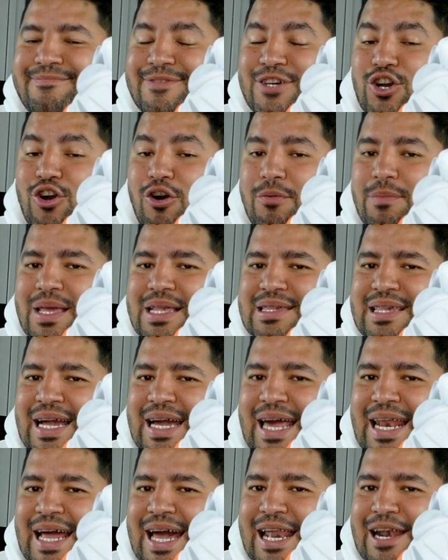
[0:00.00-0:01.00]
comienza a
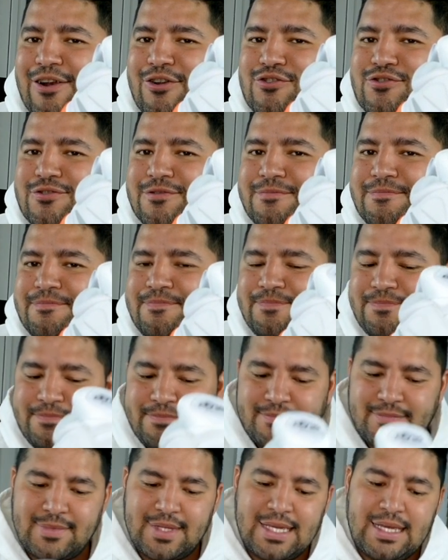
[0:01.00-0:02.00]
cargarlos.
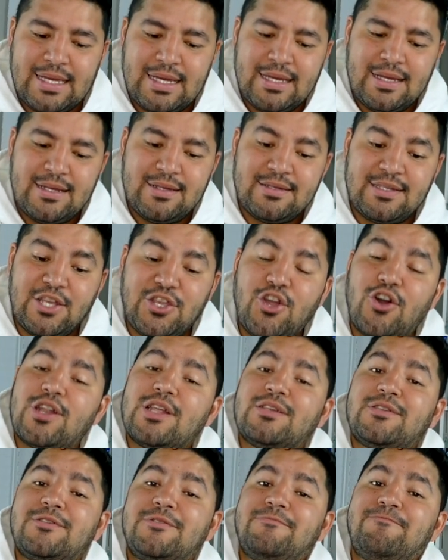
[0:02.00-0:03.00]

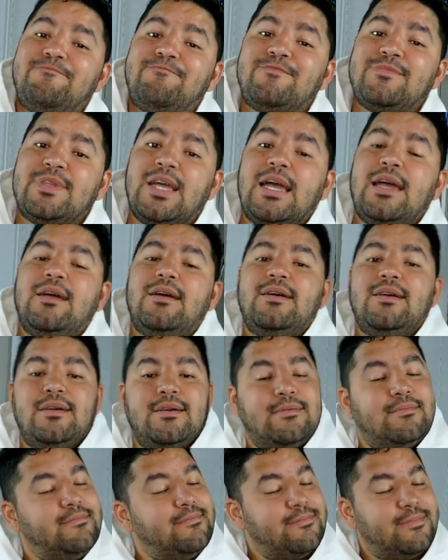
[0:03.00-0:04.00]
Señores,
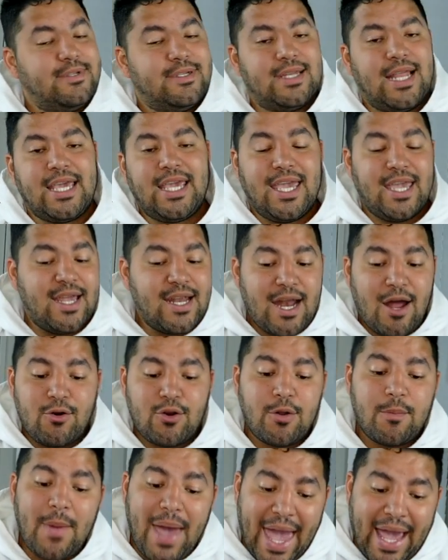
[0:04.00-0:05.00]
hay que ir a
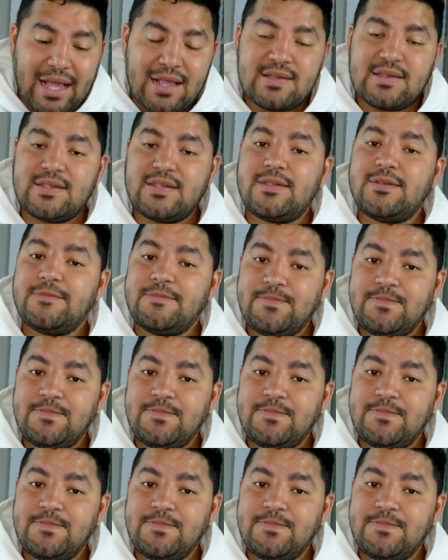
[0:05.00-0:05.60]
Los